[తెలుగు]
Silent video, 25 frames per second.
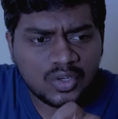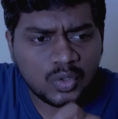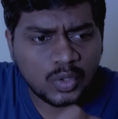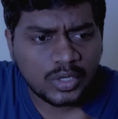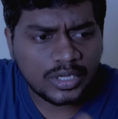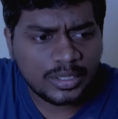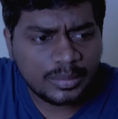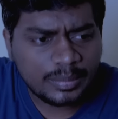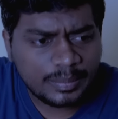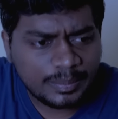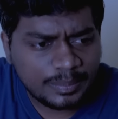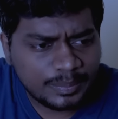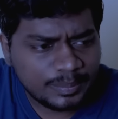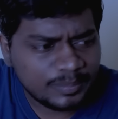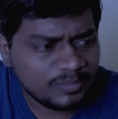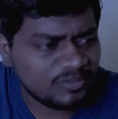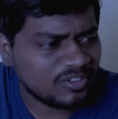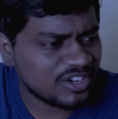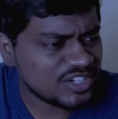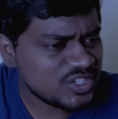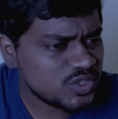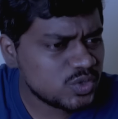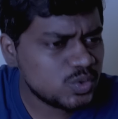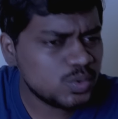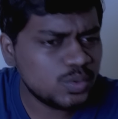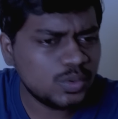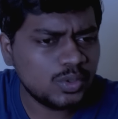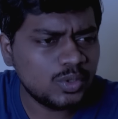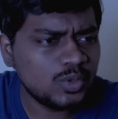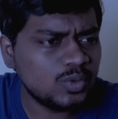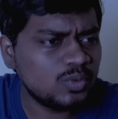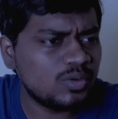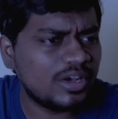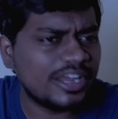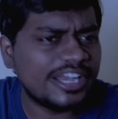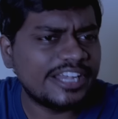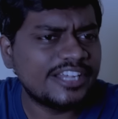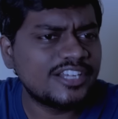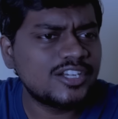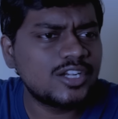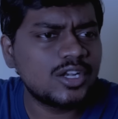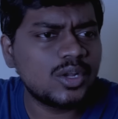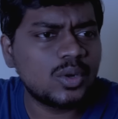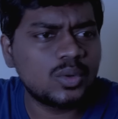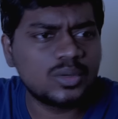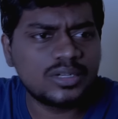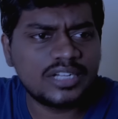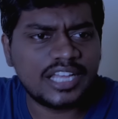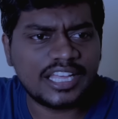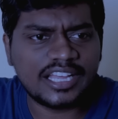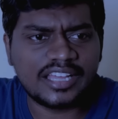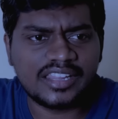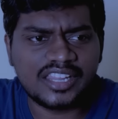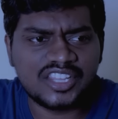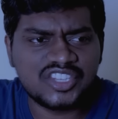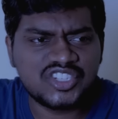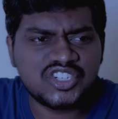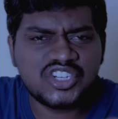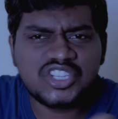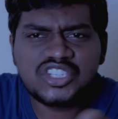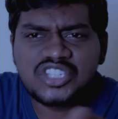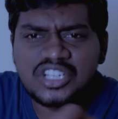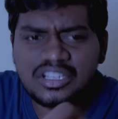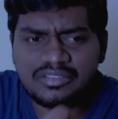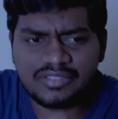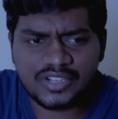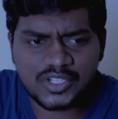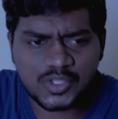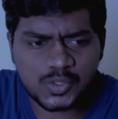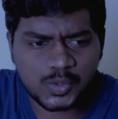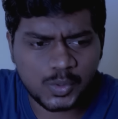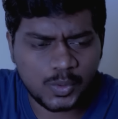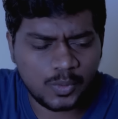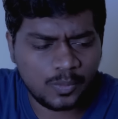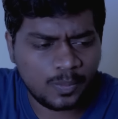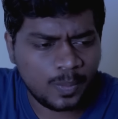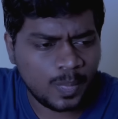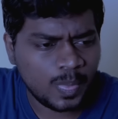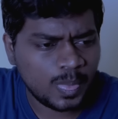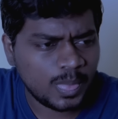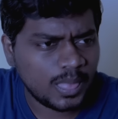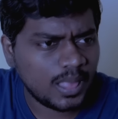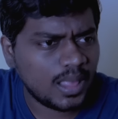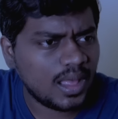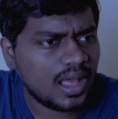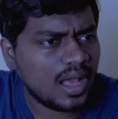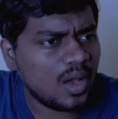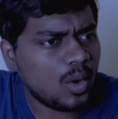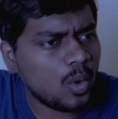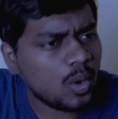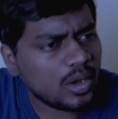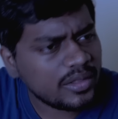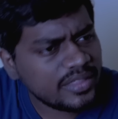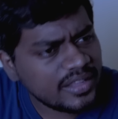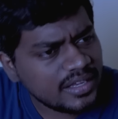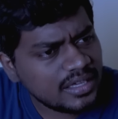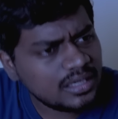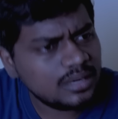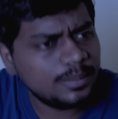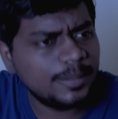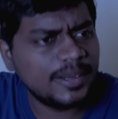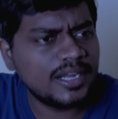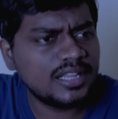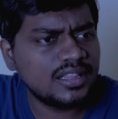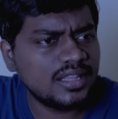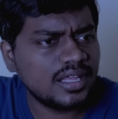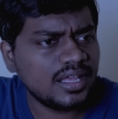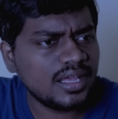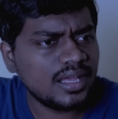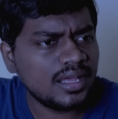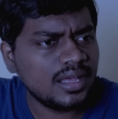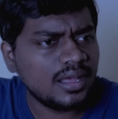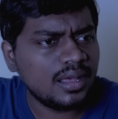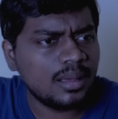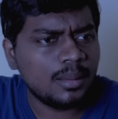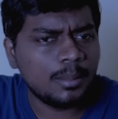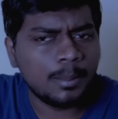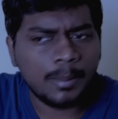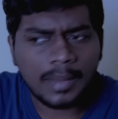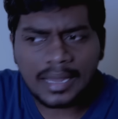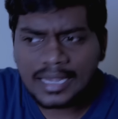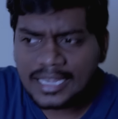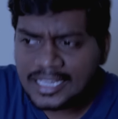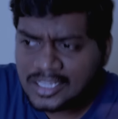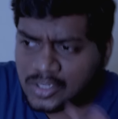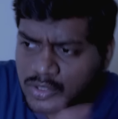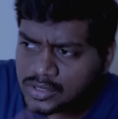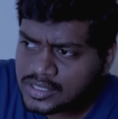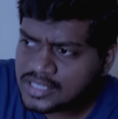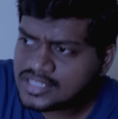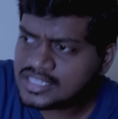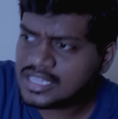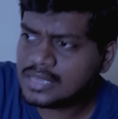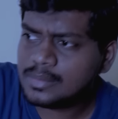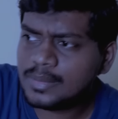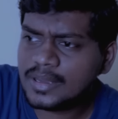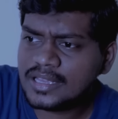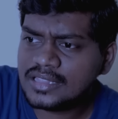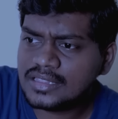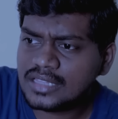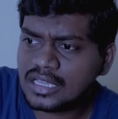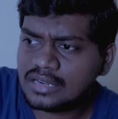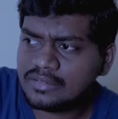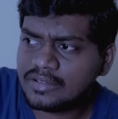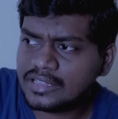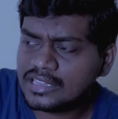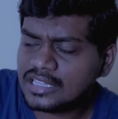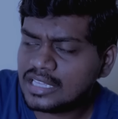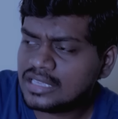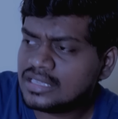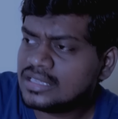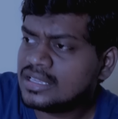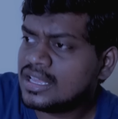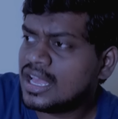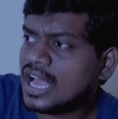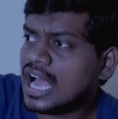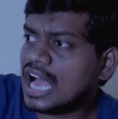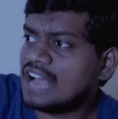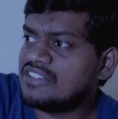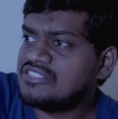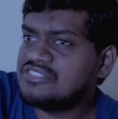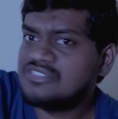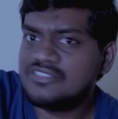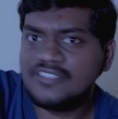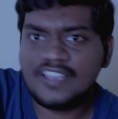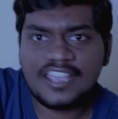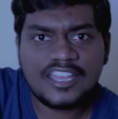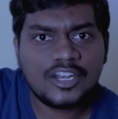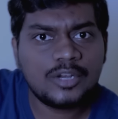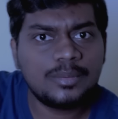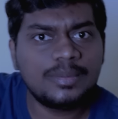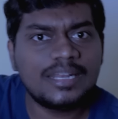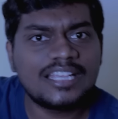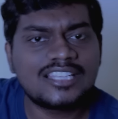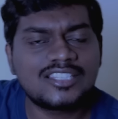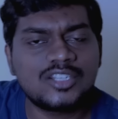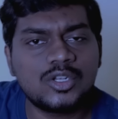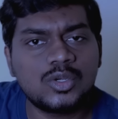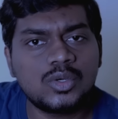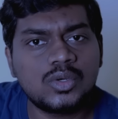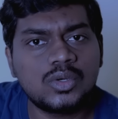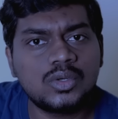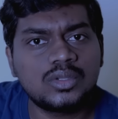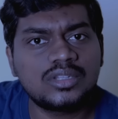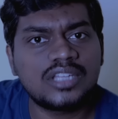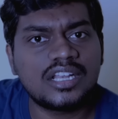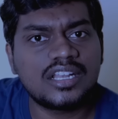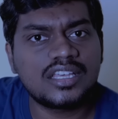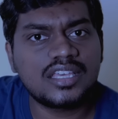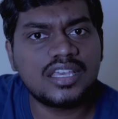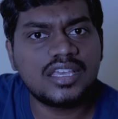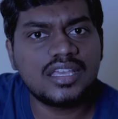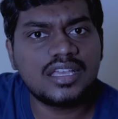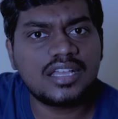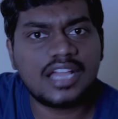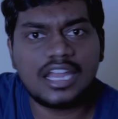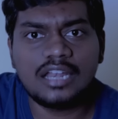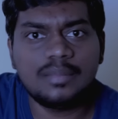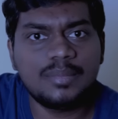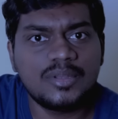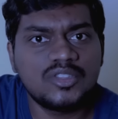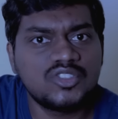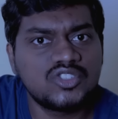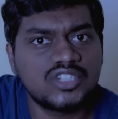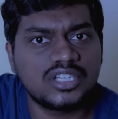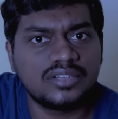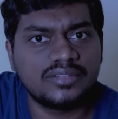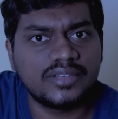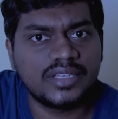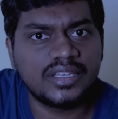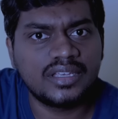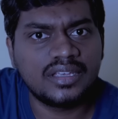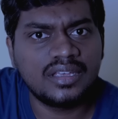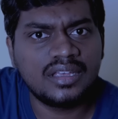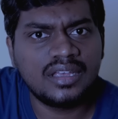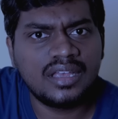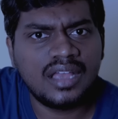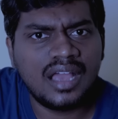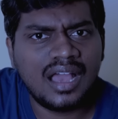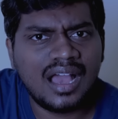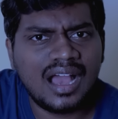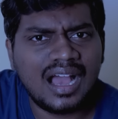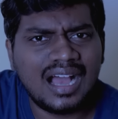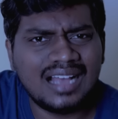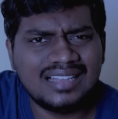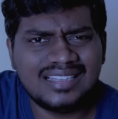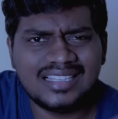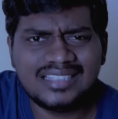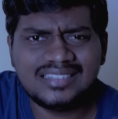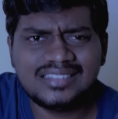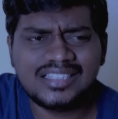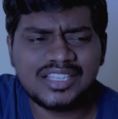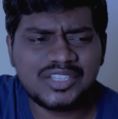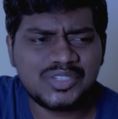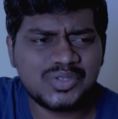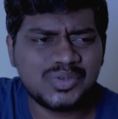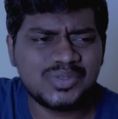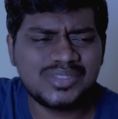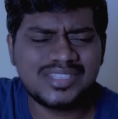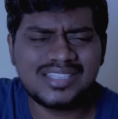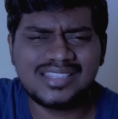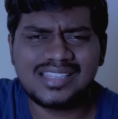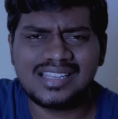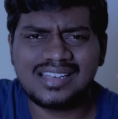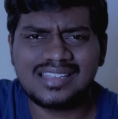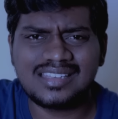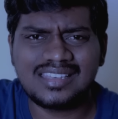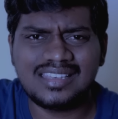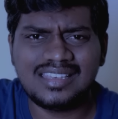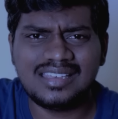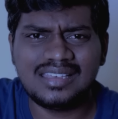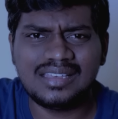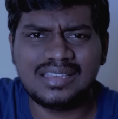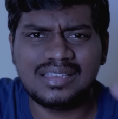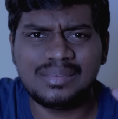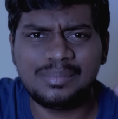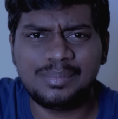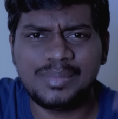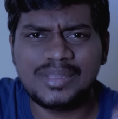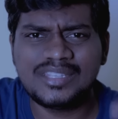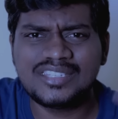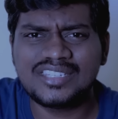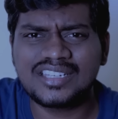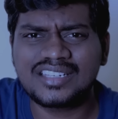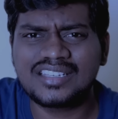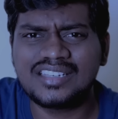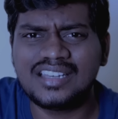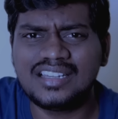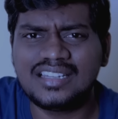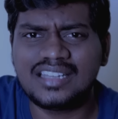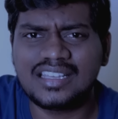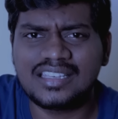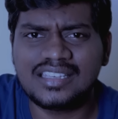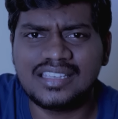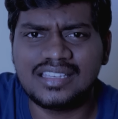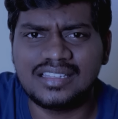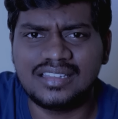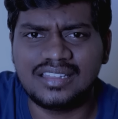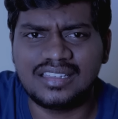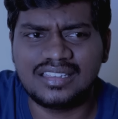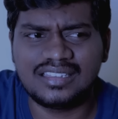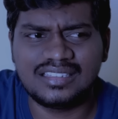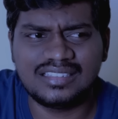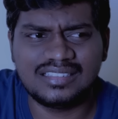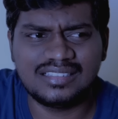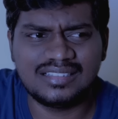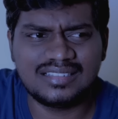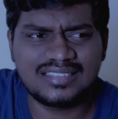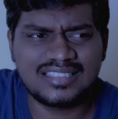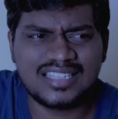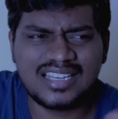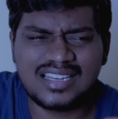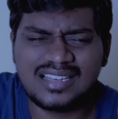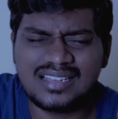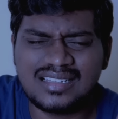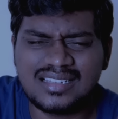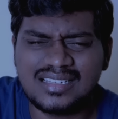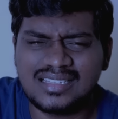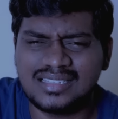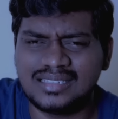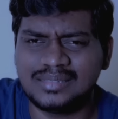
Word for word: కొన్ని వస్తువులు వాళ్ళ ఇంట్లో ఉంటాయి కదా చిన్న చిన్న వస్తువులు ఒక దగ్గర పెడితే మళ్ళీ కొద్దిసేపు అయిన తర్వాత అవి వేరే ప్లేస్లో తనకి కనిపించేవి అదంతా చూసి తనకి పిచ్చెక్కినట్టు అయ్యేది చాలా